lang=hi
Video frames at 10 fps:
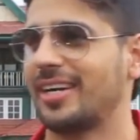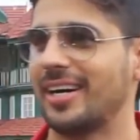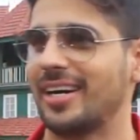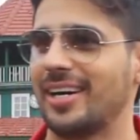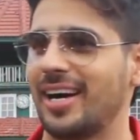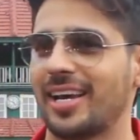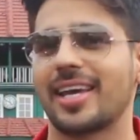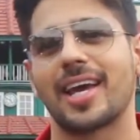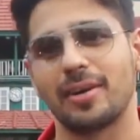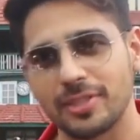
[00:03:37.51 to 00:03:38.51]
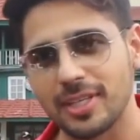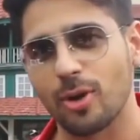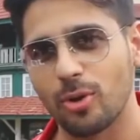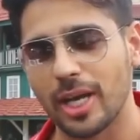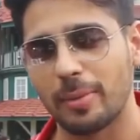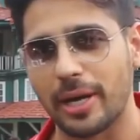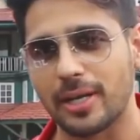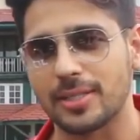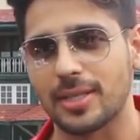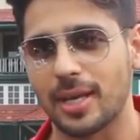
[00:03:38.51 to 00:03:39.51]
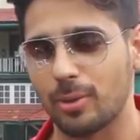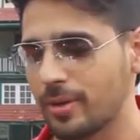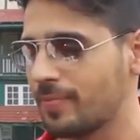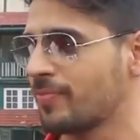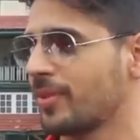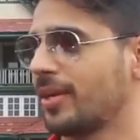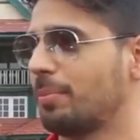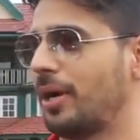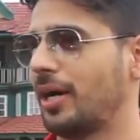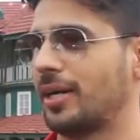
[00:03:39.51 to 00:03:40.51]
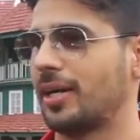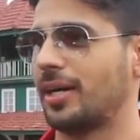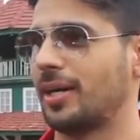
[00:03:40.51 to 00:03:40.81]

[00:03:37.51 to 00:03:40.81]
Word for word: हालांकि काफ़ी साल हो गए प्रैक्टिस करे हुए बट